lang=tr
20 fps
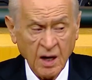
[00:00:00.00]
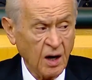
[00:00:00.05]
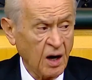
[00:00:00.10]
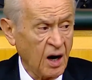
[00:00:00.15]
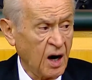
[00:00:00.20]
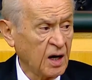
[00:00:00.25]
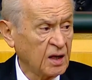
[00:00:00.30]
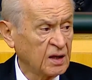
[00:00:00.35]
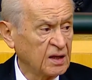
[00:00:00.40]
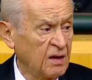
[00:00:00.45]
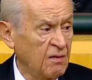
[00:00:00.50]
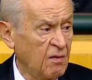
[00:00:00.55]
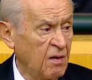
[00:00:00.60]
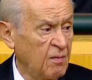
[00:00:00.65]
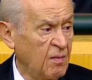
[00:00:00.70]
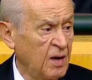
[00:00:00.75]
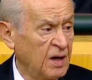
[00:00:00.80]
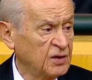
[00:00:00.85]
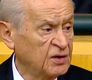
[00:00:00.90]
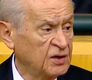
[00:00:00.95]
akla ve
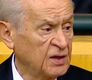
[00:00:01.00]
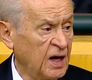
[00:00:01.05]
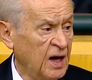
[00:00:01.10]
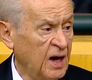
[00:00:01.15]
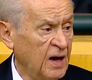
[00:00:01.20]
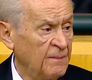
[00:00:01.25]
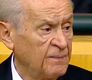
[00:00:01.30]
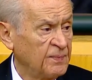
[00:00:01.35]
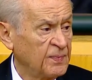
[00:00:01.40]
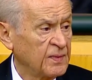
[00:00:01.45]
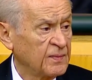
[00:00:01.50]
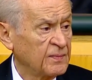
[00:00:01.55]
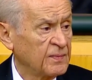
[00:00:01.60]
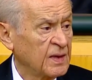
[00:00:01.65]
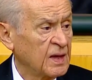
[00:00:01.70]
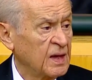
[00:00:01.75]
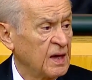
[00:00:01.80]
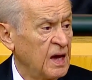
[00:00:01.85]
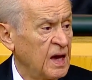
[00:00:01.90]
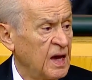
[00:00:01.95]
mantığa
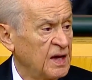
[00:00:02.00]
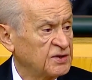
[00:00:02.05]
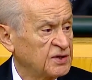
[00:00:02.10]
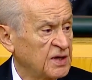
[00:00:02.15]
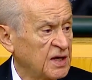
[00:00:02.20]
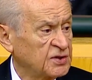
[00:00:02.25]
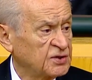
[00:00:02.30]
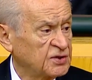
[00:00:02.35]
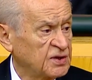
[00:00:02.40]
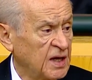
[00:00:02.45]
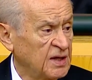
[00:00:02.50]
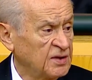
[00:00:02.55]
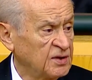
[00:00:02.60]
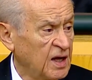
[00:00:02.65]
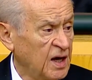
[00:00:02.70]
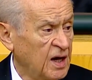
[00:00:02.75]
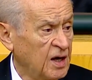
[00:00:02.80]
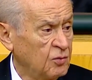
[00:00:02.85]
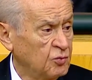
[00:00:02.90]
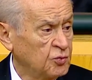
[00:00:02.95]
esastan
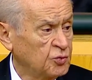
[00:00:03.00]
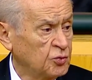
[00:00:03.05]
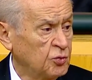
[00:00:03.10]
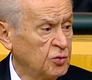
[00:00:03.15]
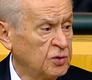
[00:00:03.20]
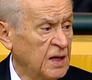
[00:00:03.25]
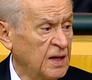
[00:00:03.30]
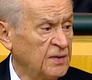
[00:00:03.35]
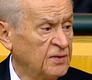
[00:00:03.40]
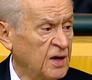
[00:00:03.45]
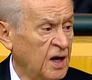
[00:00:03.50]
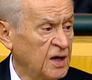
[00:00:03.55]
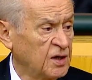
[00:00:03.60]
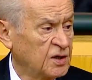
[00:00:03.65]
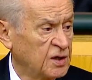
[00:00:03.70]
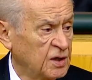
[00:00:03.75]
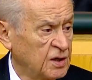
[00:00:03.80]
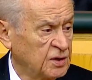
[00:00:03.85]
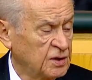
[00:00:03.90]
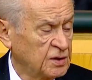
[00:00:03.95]
da usulden de
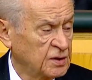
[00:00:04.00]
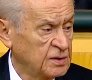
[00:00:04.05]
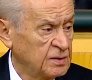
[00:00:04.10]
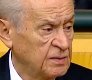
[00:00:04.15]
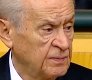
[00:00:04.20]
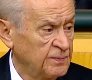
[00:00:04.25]
aykırıdır.